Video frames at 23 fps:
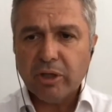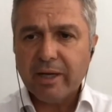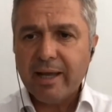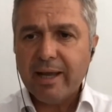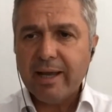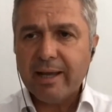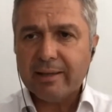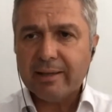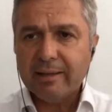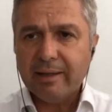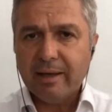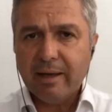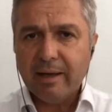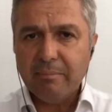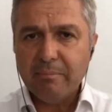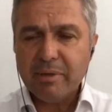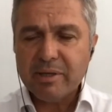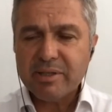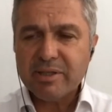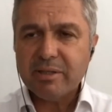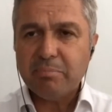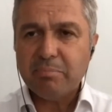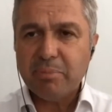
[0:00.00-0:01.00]
Bunlara
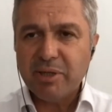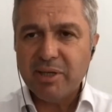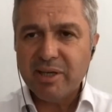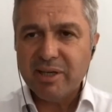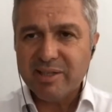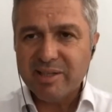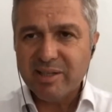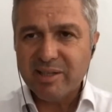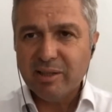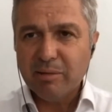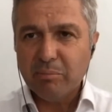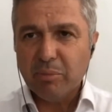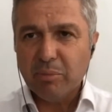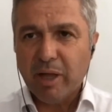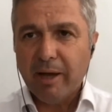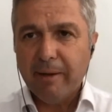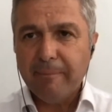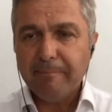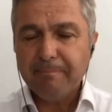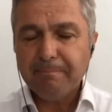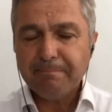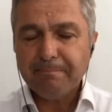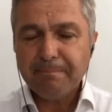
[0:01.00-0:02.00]
eklenen basit bir
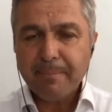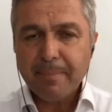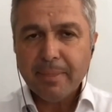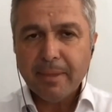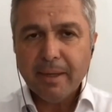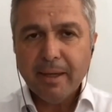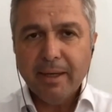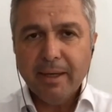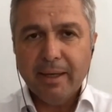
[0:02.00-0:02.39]
yazılımla